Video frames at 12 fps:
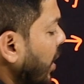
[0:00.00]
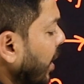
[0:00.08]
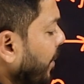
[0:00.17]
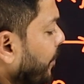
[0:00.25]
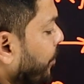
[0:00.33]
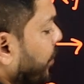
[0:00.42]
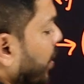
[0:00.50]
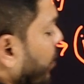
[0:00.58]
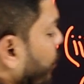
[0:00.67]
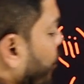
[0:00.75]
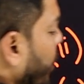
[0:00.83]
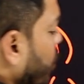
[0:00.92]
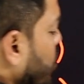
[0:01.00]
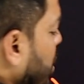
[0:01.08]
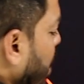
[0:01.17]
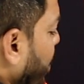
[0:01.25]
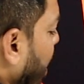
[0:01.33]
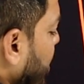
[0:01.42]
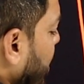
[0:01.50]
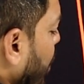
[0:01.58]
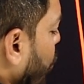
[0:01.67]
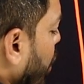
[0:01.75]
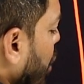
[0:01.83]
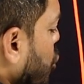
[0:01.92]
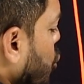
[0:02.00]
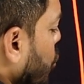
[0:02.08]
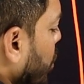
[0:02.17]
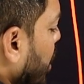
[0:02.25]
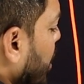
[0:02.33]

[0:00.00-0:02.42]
है फिर उसके बाद ये हो गया शून्य